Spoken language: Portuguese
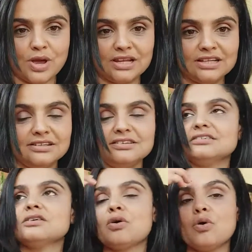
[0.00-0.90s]
ela
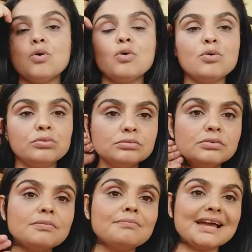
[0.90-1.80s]
com
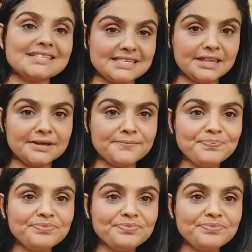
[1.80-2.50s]
maisena,